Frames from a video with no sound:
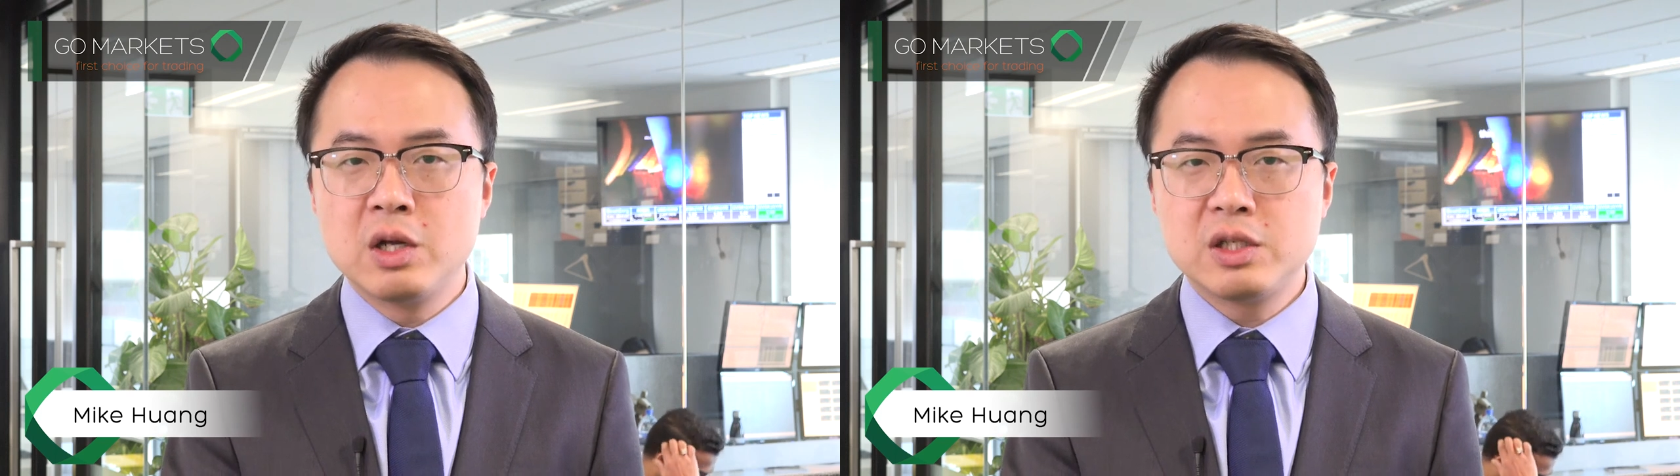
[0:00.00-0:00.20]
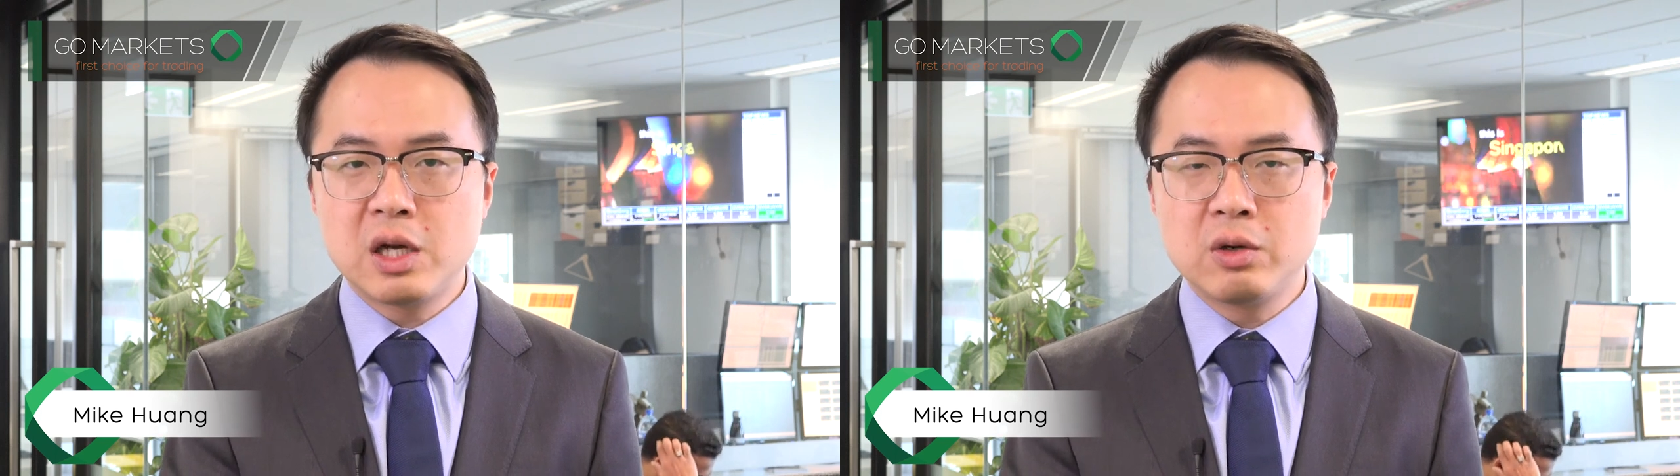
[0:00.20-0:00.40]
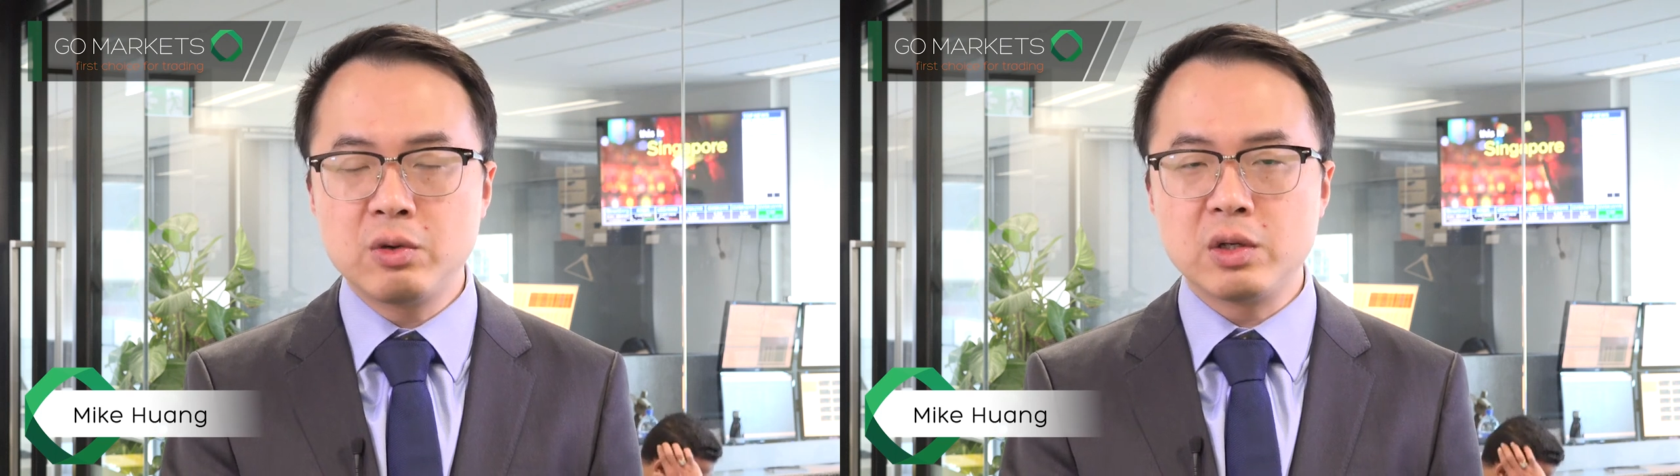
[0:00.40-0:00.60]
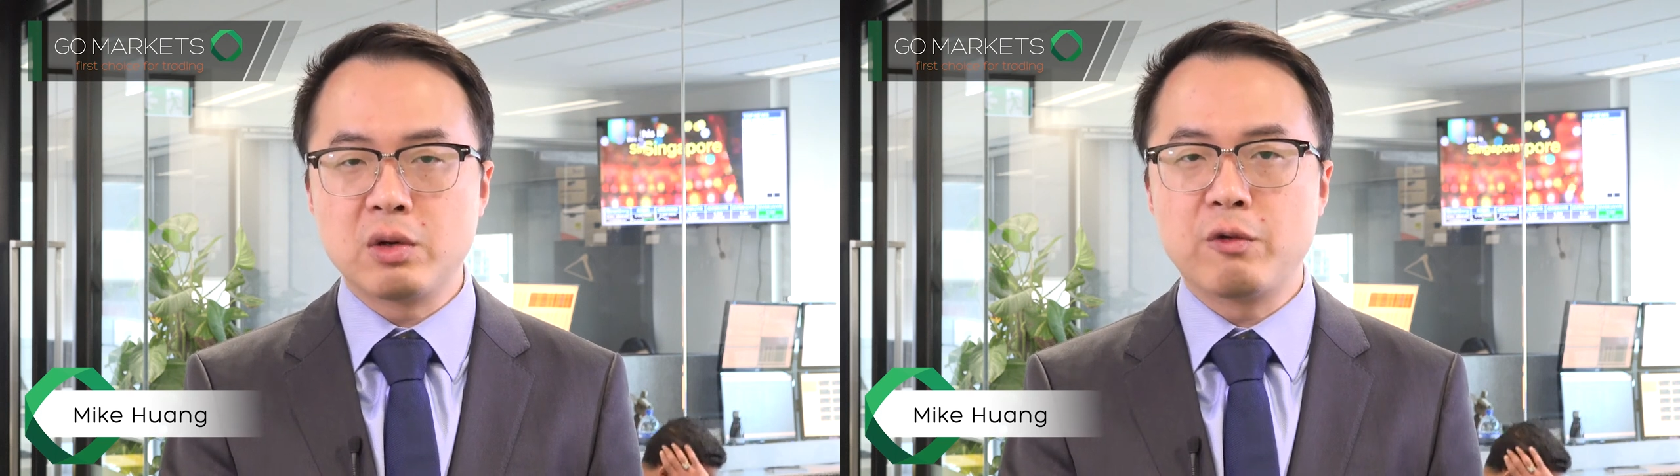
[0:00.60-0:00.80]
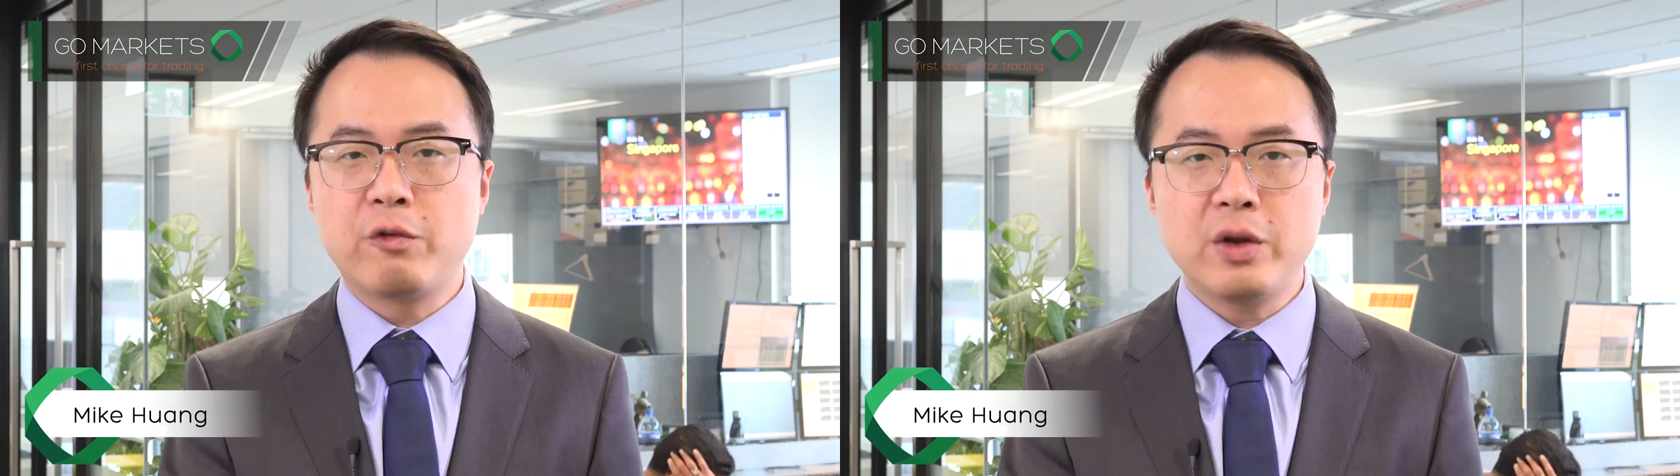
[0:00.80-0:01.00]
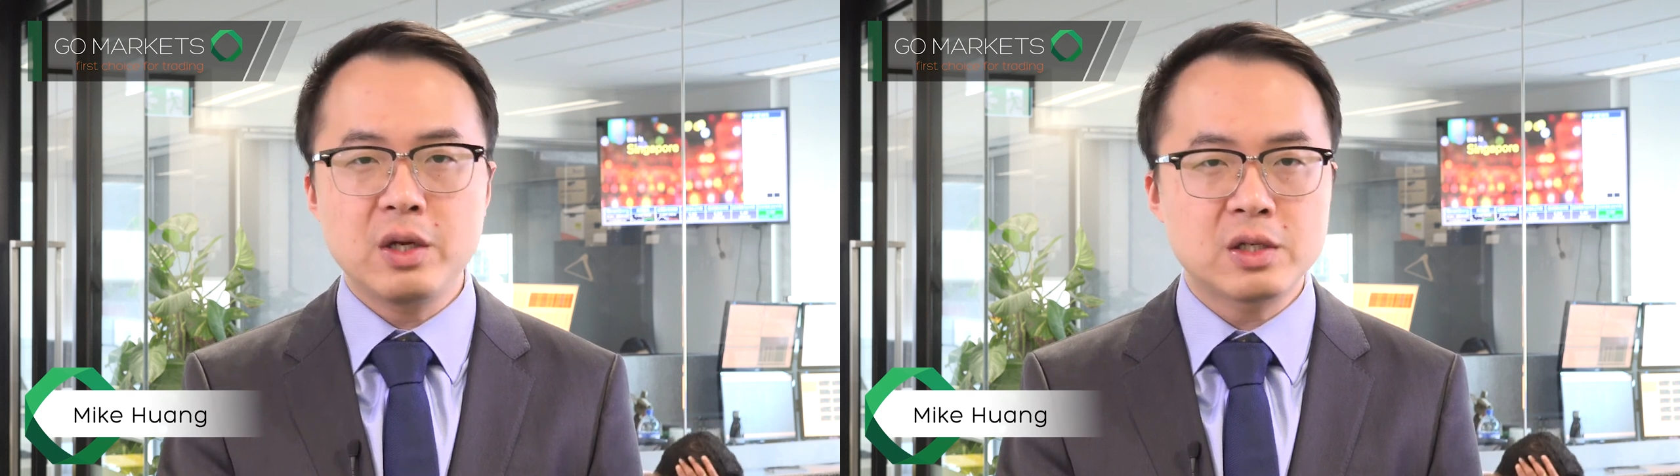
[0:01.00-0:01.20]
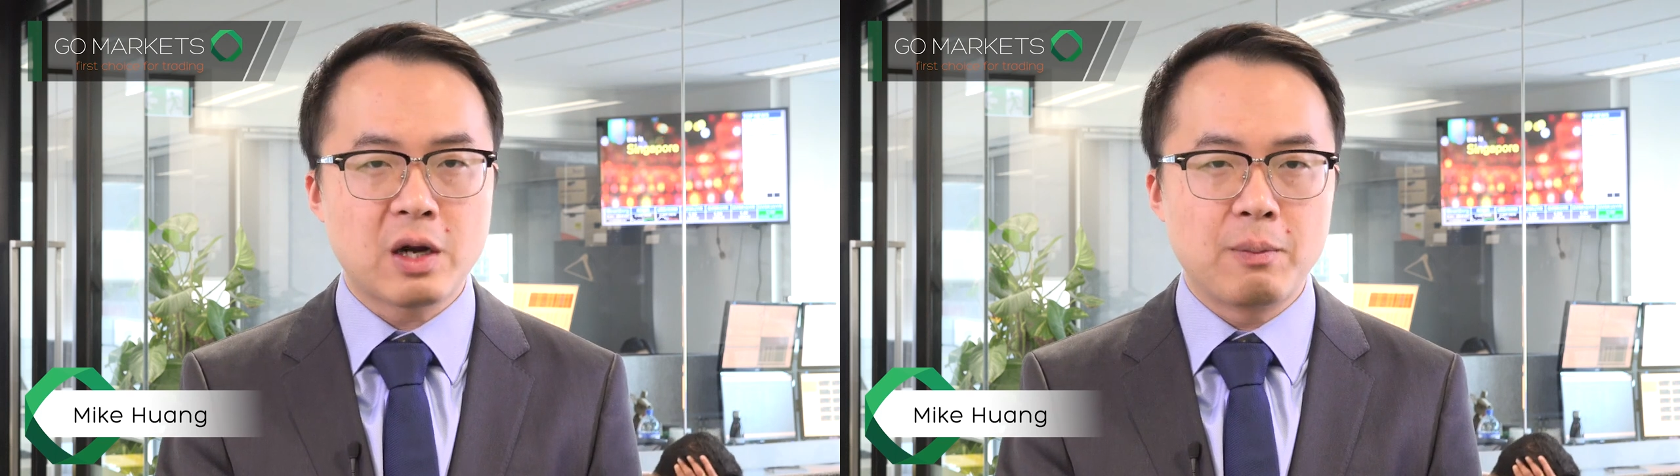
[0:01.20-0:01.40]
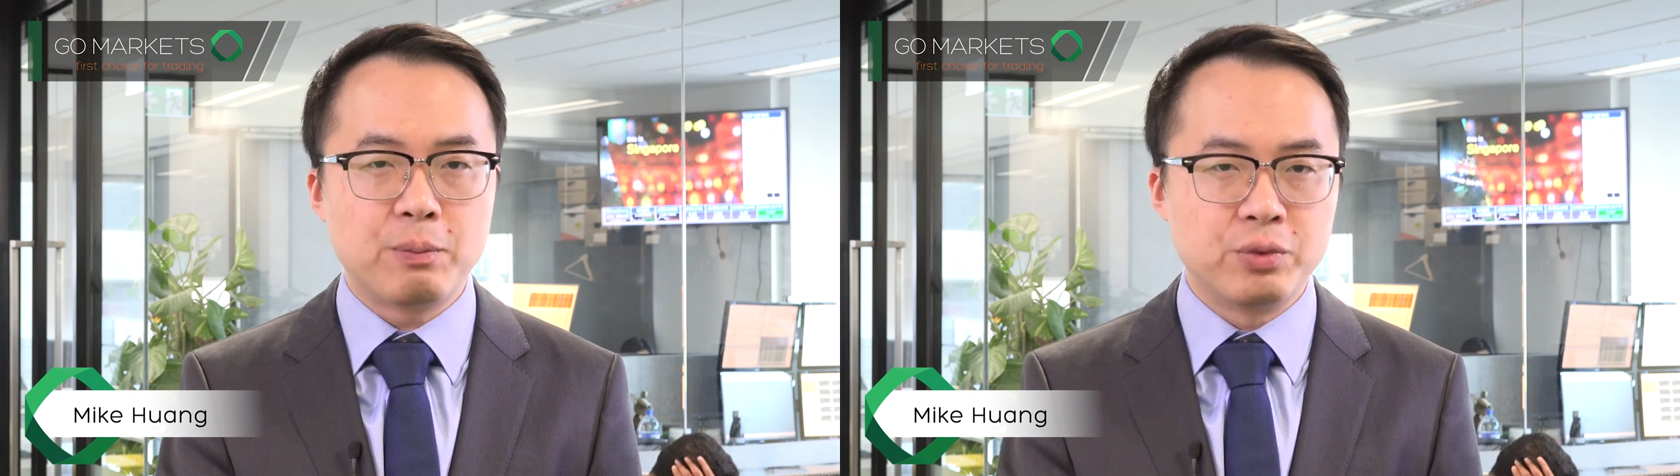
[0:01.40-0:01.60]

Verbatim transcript: 将会有非常